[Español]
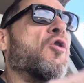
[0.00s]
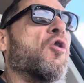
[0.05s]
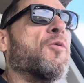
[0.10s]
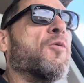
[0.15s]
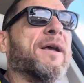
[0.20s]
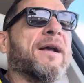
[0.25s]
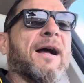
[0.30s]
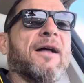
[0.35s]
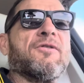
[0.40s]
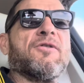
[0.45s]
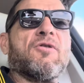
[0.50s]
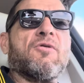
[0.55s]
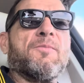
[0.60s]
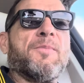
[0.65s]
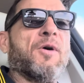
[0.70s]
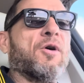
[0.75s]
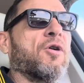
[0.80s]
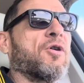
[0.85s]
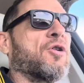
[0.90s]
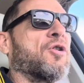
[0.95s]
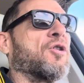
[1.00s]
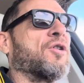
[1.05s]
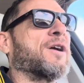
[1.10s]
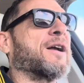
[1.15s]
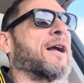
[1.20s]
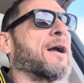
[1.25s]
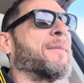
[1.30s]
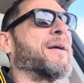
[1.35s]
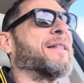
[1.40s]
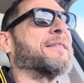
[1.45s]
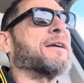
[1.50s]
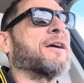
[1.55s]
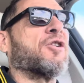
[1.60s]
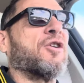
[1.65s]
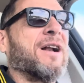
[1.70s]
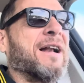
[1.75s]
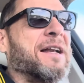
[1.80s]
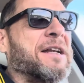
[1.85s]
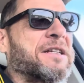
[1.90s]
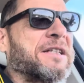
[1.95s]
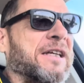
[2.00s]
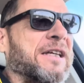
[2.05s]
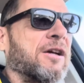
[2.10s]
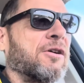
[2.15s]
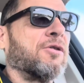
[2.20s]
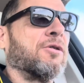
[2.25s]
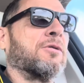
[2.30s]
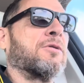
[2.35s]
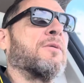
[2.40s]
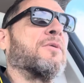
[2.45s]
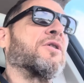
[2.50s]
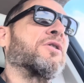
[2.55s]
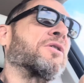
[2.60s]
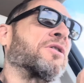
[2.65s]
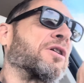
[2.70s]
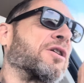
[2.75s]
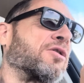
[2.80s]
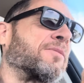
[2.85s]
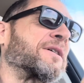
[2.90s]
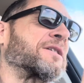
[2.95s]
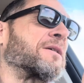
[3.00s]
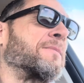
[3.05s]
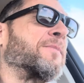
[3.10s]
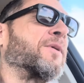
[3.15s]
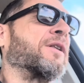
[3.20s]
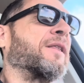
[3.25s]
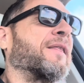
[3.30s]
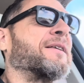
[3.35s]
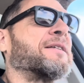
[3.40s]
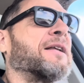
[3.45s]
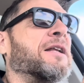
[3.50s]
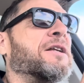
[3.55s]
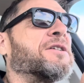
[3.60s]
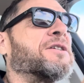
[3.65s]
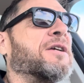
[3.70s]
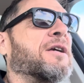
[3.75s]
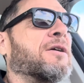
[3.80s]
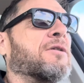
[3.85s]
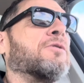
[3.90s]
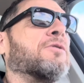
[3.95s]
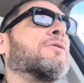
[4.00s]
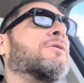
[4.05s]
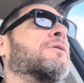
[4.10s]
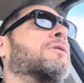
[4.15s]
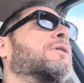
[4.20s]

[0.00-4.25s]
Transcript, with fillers: ubicándolo un poco cronológicamente con el siglo, ¿no? Porque yo creo que lo más importante es el siglo, ¿no?